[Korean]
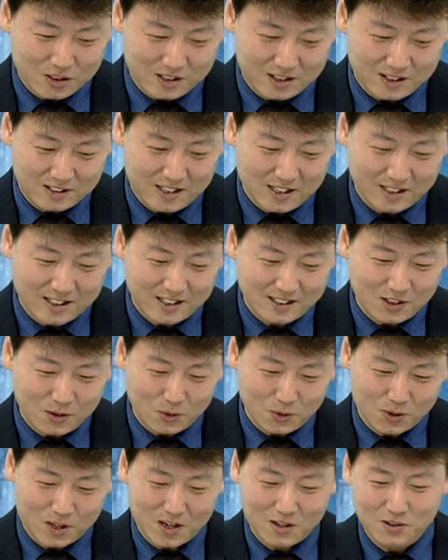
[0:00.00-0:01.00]
일단 살짝
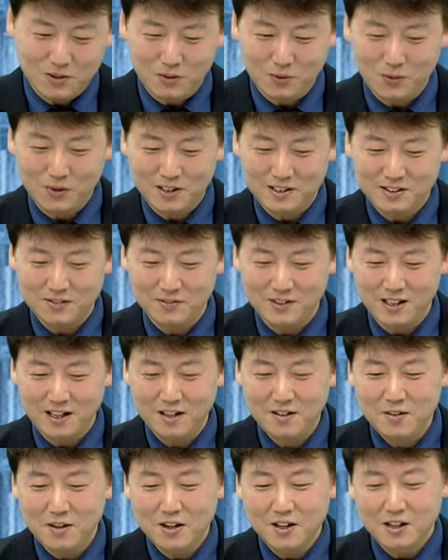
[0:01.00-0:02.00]
이렇게 그어놓겠습니다.
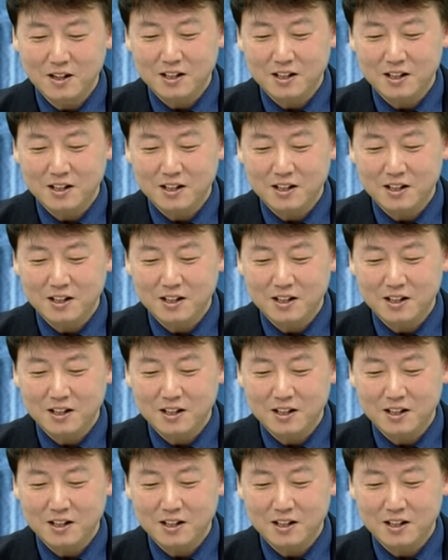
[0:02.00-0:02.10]
네.